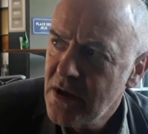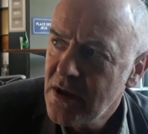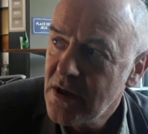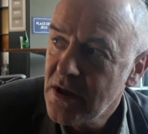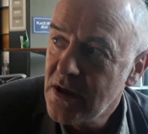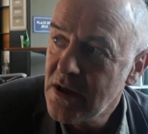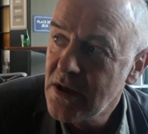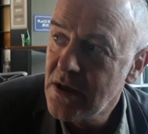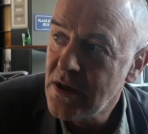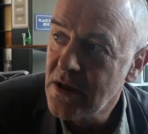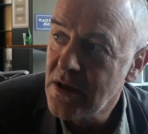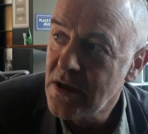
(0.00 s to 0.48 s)

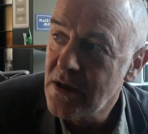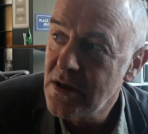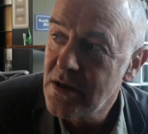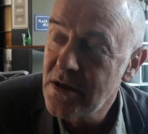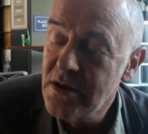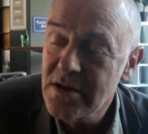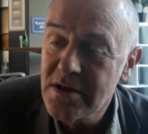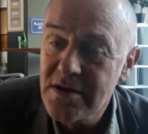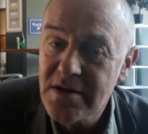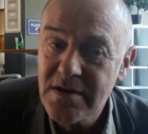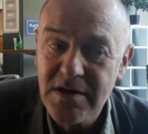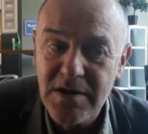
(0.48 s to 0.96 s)
Et
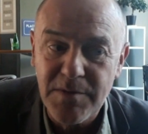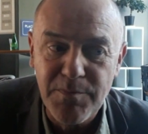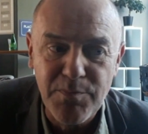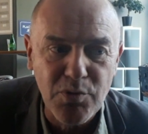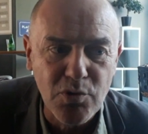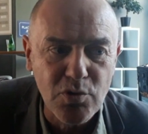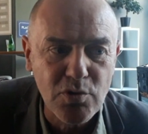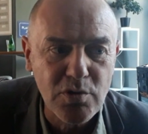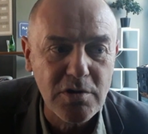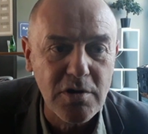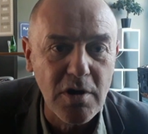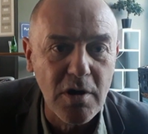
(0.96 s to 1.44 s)
j'ai
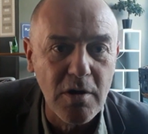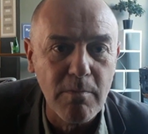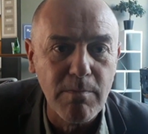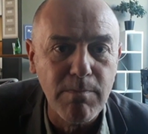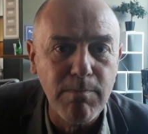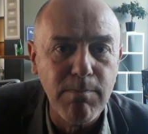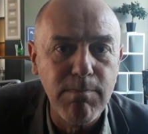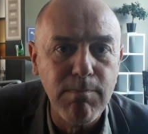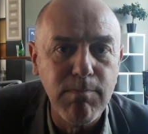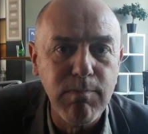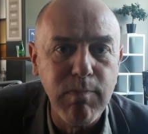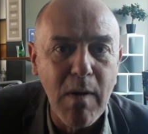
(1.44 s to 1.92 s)
pourtant
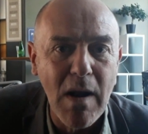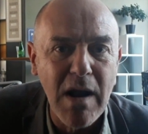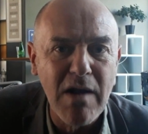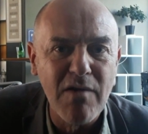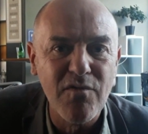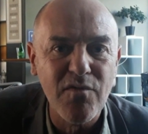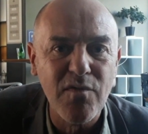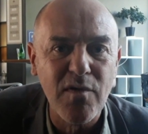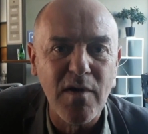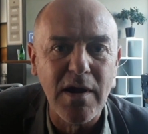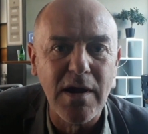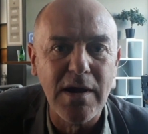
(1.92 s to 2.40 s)
pas
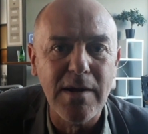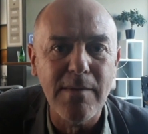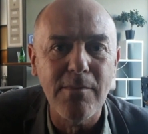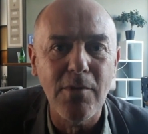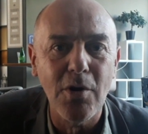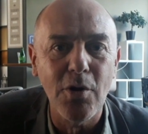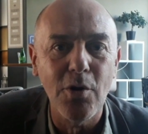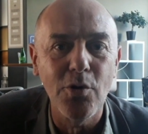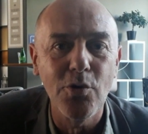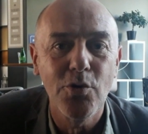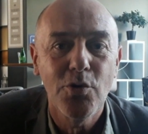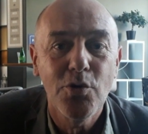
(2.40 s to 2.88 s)

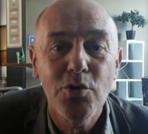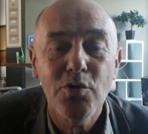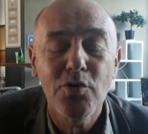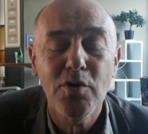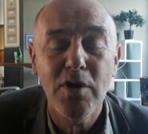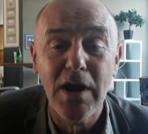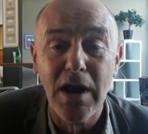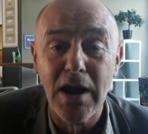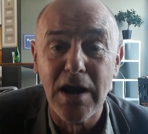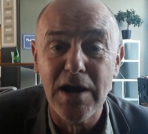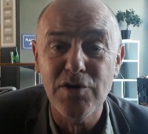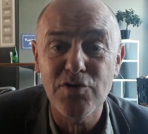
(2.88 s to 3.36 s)
vraiment eu
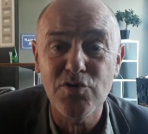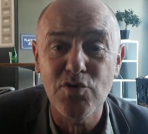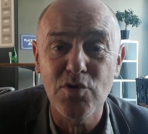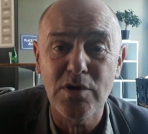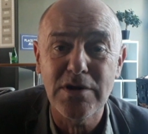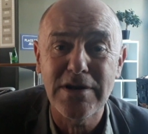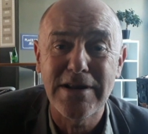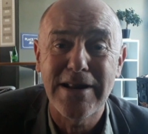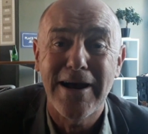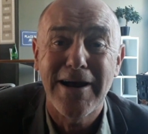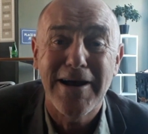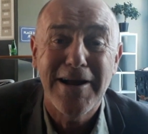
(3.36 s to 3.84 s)
des
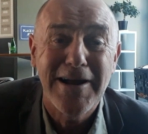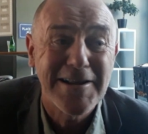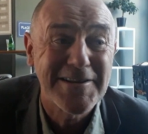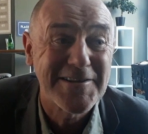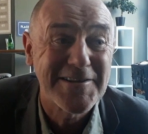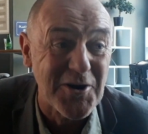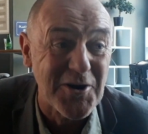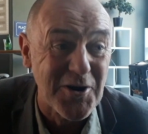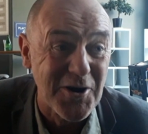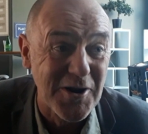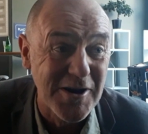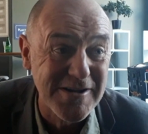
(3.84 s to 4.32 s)
résultats
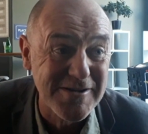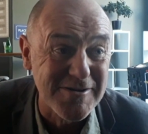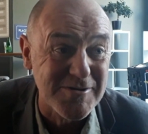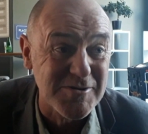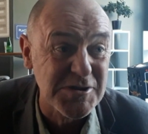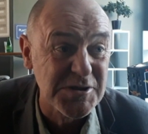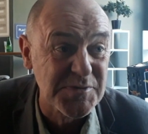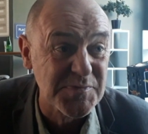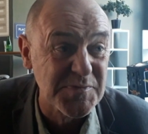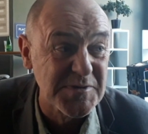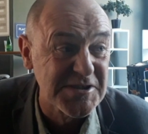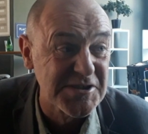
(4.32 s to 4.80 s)
dans la
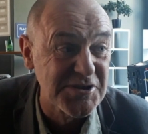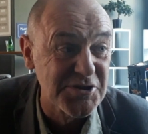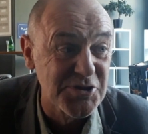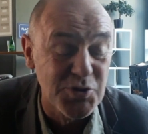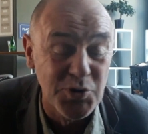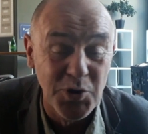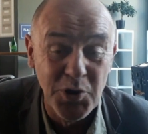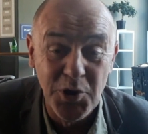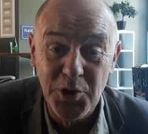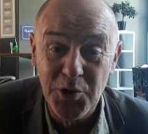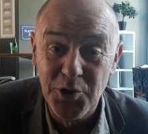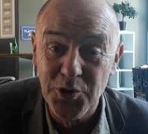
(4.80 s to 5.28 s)
transmission.
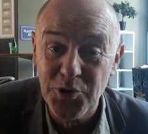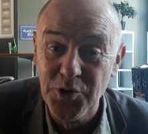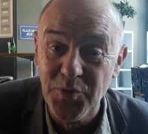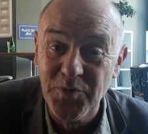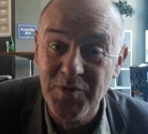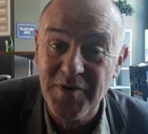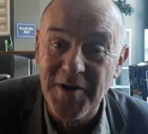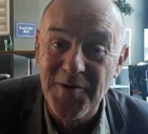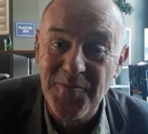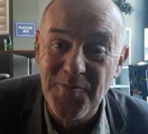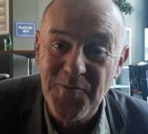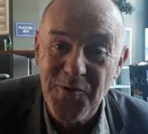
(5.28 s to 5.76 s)
Je suis
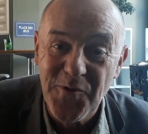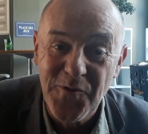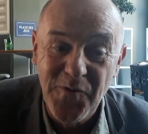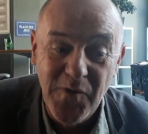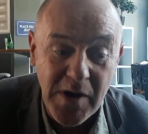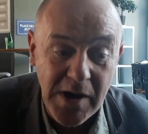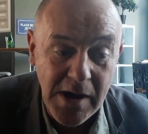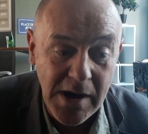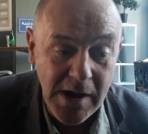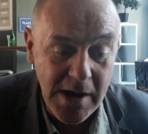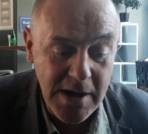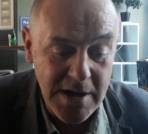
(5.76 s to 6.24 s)
peut-être
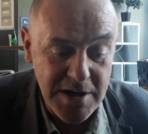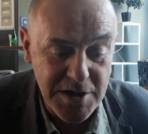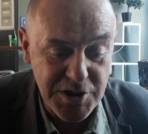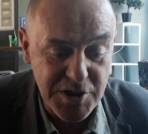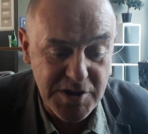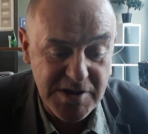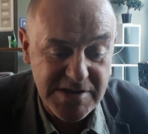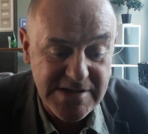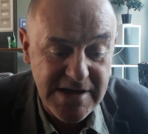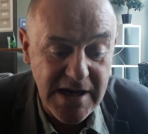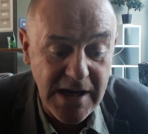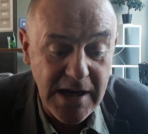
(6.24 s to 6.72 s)
mauvais.
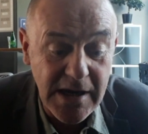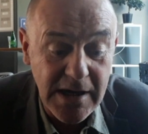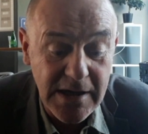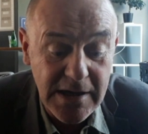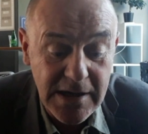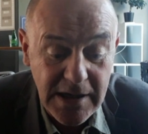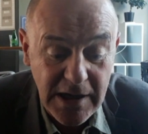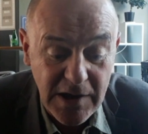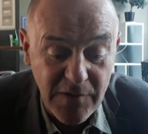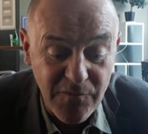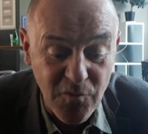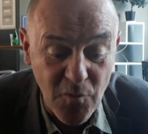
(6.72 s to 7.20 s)
Je sais
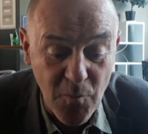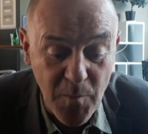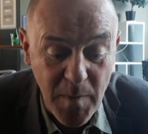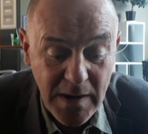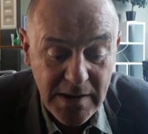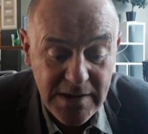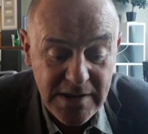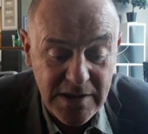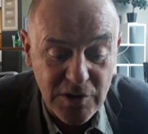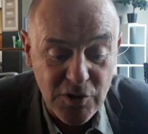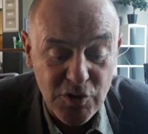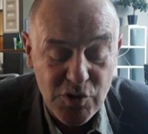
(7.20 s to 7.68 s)
qu'il faut
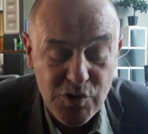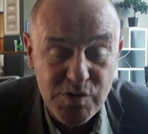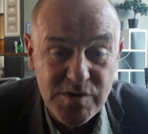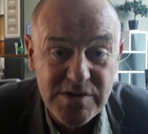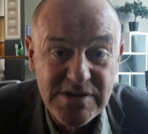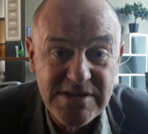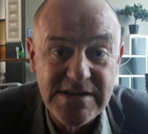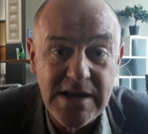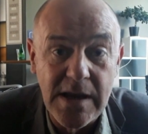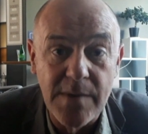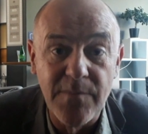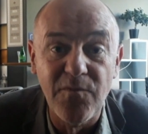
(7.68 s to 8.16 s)
partir de choses
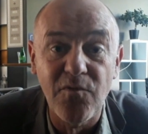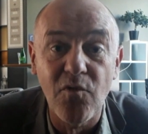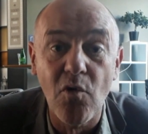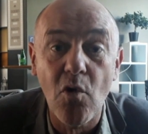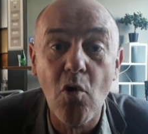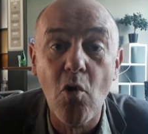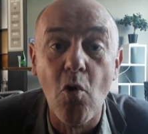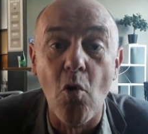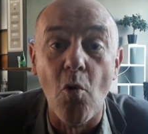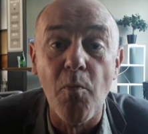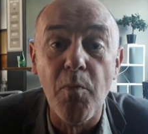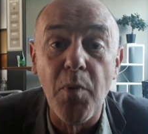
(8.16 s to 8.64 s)
simples, il faut
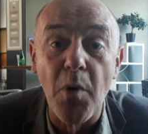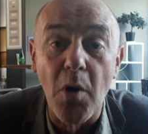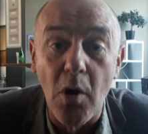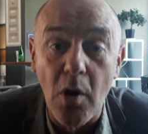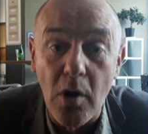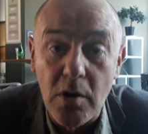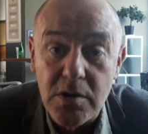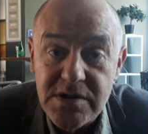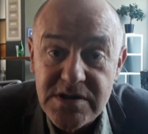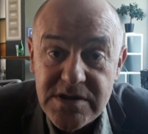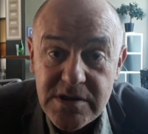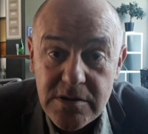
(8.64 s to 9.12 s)

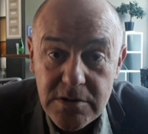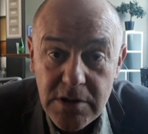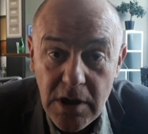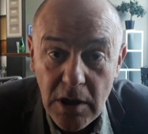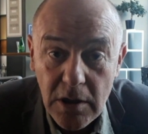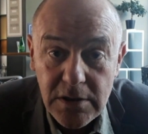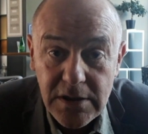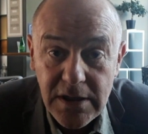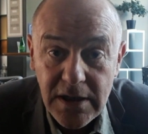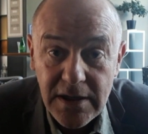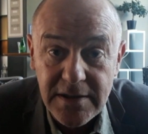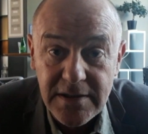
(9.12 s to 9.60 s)
comprendre ce qu'on est
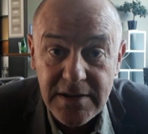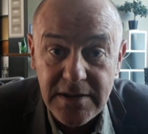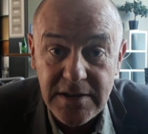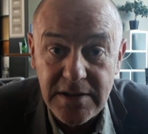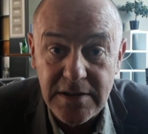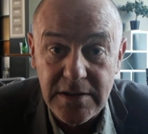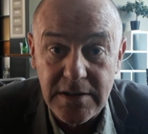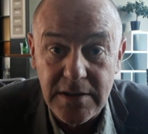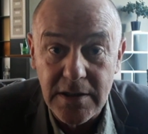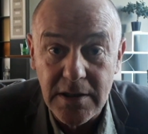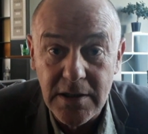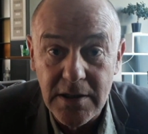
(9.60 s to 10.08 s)
en train de
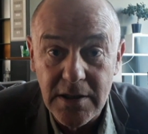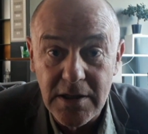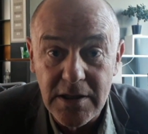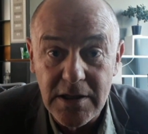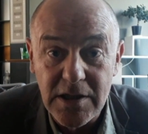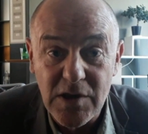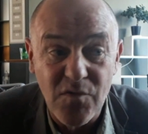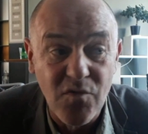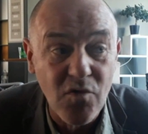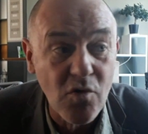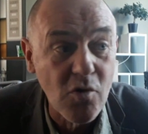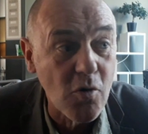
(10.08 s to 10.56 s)
dire.
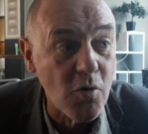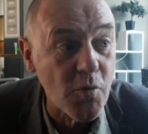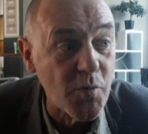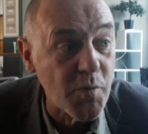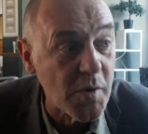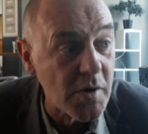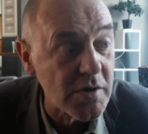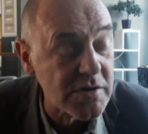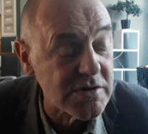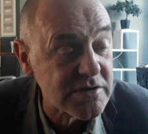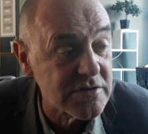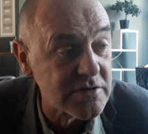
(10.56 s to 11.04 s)
Il faut
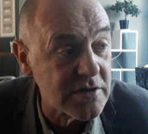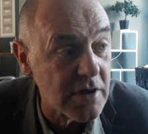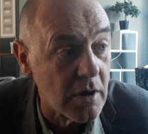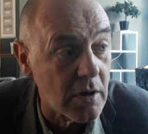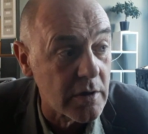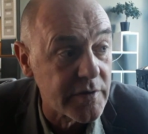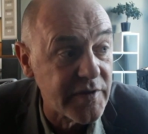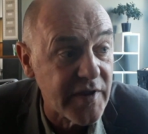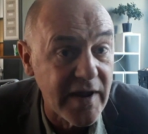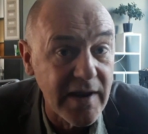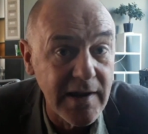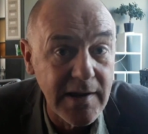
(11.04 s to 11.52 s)
comprendre ce qu'on est
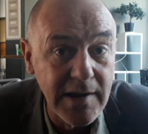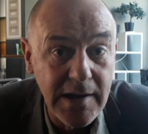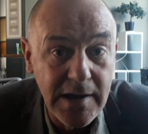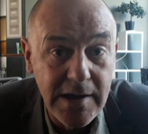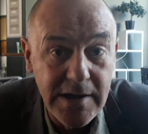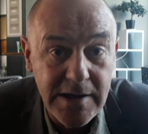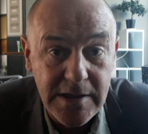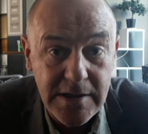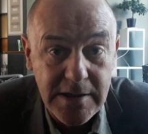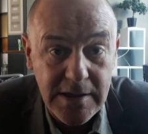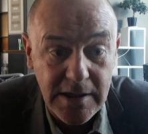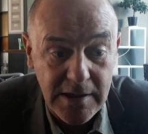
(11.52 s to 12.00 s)
en train de
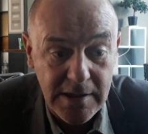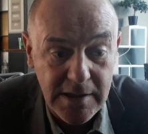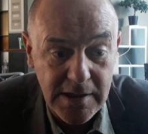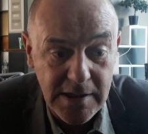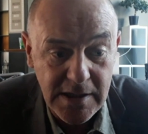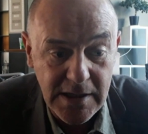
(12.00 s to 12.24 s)
lire.